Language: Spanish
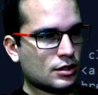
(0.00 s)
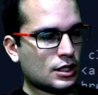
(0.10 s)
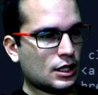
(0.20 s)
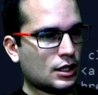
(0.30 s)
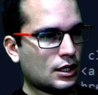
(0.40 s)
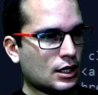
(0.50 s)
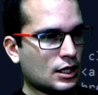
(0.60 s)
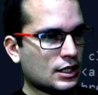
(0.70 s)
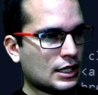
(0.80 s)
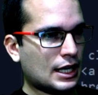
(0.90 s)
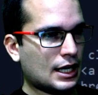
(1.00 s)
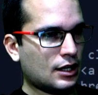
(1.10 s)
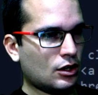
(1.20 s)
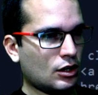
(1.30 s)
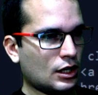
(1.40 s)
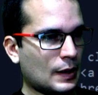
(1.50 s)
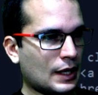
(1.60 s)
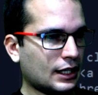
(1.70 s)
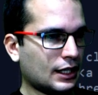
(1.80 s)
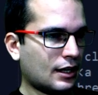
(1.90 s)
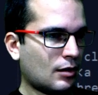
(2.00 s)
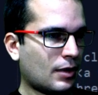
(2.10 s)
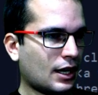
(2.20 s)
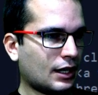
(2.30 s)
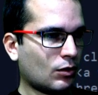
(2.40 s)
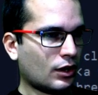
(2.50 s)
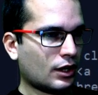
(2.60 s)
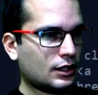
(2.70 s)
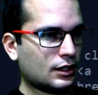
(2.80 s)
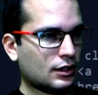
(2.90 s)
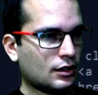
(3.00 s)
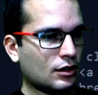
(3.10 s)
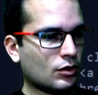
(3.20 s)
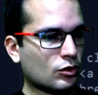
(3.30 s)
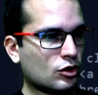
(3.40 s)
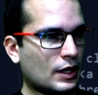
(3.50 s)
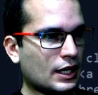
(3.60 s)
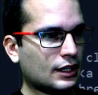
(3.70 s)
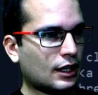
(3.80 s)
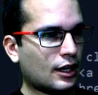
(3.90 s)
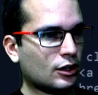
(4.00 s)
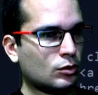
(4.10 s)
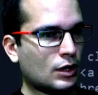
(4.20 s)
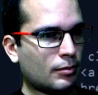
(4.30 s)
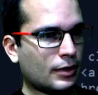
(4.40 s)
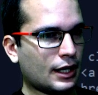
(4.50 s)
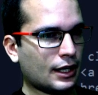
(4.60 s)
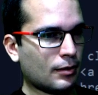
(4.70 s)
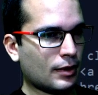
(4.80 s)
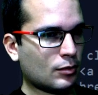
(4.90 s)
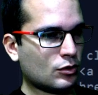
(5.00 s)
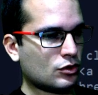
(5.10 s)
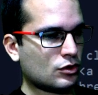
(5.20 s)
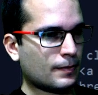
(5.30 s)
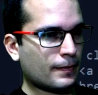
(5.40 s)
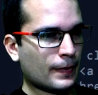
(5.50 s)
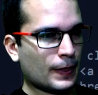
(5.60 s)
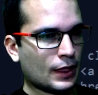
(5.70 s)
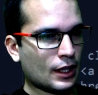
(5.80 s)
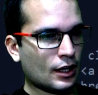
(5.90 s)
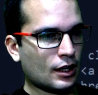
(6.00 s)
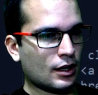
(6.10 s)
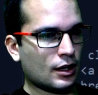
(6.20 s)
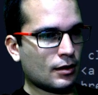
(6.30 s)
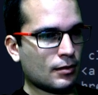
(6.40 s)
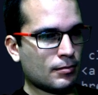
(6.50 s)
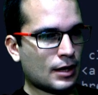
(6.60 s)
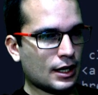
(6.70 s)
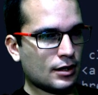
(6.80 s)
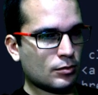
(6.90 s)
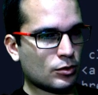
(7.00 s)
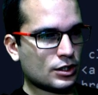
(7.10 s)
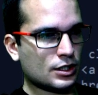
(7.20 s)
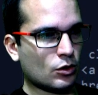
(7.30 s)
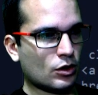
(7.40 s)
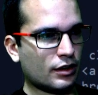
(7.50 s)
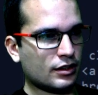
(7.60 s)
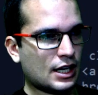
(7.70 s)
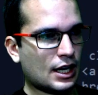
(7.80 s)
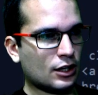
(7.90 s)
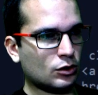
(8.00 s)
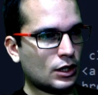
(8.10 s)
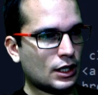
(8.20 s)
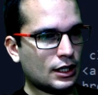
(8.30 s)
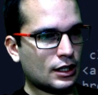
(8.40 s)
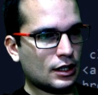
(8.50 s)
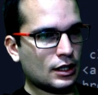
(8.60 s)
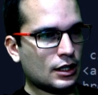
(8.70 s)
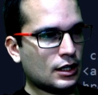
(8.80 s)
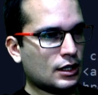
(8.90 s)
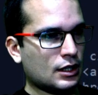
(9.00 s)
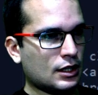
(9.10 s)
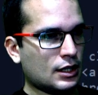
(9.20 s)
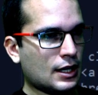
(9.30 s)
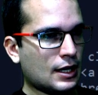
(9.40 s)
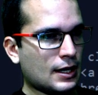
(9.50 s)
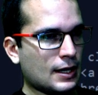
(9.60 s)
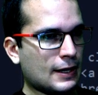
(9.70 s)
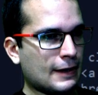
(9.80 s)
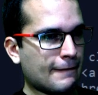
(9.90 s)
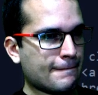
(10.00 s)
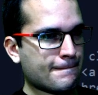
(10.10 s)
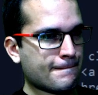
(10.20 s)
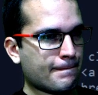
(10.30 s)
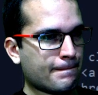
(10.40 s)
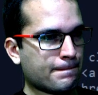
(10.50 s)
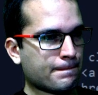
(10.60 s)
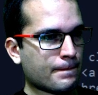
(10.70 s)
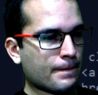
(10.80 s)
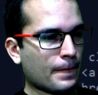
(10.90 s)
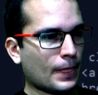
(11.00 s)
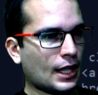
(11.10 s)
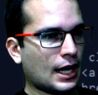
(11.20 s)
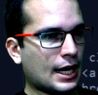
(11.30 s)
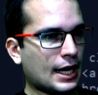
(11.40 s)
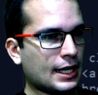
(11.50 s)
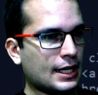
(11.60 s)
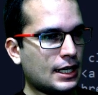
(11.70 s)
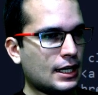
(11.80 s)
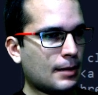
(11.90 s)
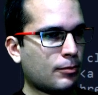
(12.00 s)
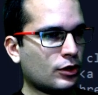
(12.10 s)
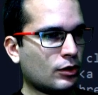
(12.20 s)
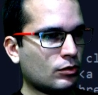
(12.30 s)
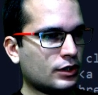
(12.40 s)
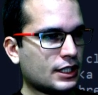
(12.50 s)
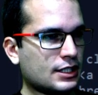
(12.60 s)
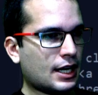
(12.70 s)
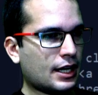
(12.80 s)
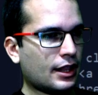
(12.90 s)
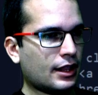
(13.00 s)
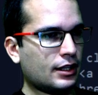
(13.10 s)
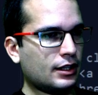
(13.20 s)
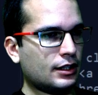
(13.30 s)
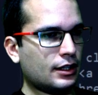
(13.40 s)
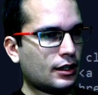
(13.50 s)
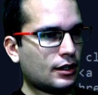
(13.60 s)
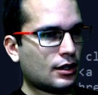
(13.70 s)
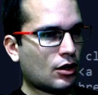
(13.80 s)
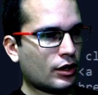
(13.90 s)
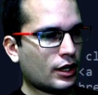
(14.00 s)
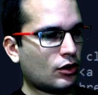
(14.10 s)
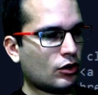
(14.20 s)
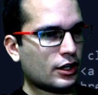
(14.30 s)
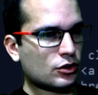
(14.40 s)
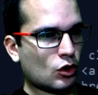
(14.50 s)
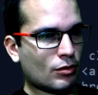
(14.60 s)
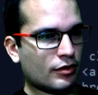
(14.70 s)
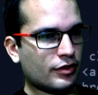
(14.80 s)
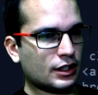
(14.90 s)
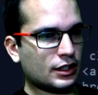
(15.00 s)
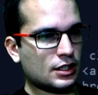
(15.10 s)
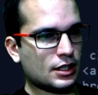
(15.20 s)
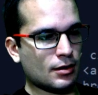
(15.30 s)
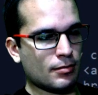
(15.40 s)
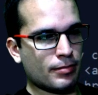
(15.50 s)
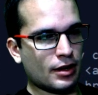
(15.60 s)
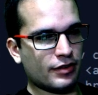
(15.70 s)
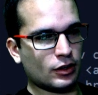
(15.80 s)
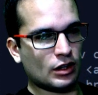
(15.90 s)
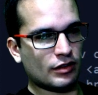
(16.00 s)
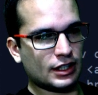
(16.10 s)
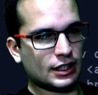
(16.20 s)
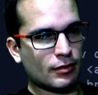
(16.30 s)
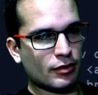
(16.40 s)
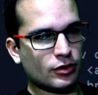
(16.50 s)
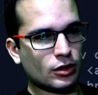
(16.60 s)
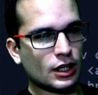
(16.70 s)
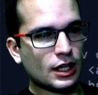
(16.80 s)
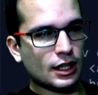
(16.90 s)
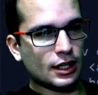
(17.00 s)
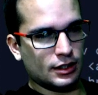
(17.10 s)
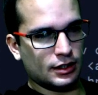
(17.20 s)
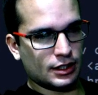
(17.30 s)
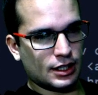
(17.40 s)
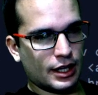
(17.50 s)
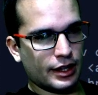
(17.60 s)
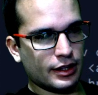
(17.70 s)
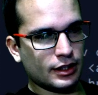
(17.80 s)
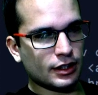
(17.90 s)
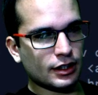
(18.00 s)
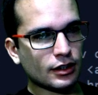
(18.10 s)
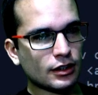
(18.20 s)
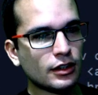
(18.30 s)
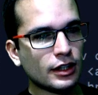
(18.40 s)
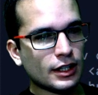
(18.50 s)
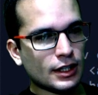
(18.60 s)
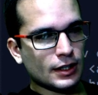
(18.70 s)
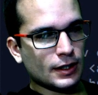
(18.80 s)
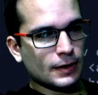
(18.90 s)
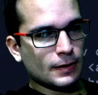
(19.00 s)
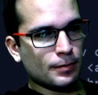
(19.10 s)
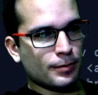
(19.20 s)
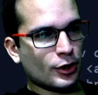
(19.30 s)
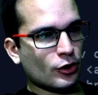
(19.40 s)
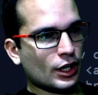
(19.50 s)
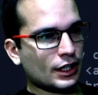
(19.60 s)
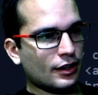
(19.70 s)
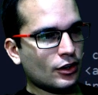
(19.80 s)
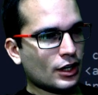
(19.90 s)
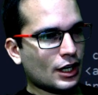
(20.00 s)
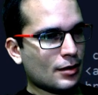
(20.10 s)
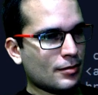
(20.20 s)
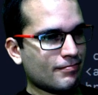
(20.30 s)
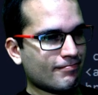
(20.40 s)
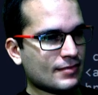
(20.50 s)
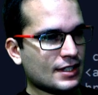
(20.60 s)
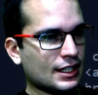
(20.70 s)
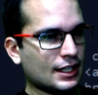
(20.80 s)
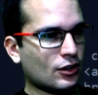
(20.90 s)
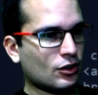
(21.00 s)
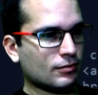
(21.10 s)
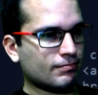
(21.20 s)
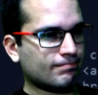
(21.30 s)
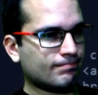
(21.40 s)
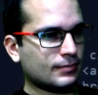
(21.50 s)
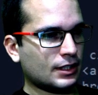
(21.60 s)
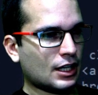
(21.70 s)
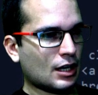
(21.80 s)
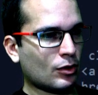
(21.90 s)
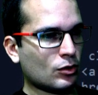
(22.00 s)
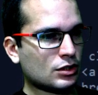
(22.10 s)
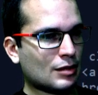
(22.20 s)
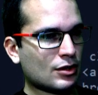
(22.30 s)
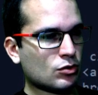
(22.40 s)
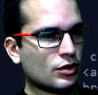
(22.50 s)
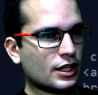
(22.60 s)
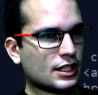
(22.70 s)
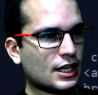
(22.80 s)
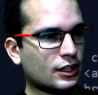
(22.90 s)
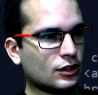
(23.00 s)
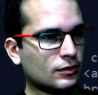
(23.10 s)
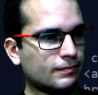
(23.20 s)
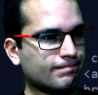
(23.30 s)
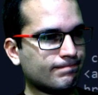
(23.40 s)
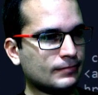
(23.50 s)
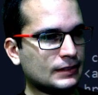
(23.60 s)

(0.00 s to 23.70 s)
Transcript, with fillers: Sí, ya le voy a quitar el background red, incluso le voy a quitar la altura para que veamos Vale, pues sí, no es necesaria la altura. Eh, aquí le voy a poner text align Center, aunque creo que eso no va a afectar... Sí, perfecto, afecta al before, text align Center. Pero ya te digo que, que no, que me gusta más un gris clarito.